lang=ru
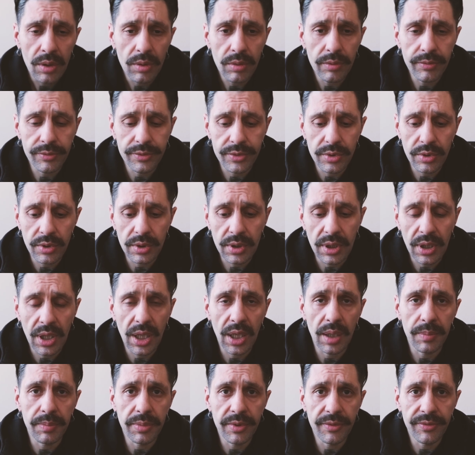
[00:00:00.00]
Ну, все это
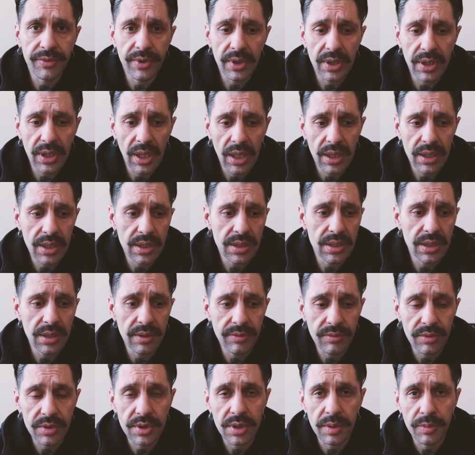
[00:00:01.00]
как бы фигня. Если
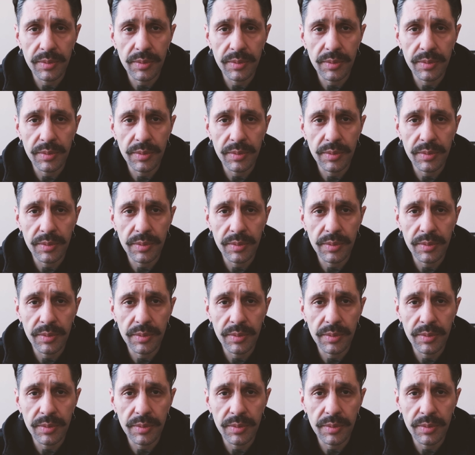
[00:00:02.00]
его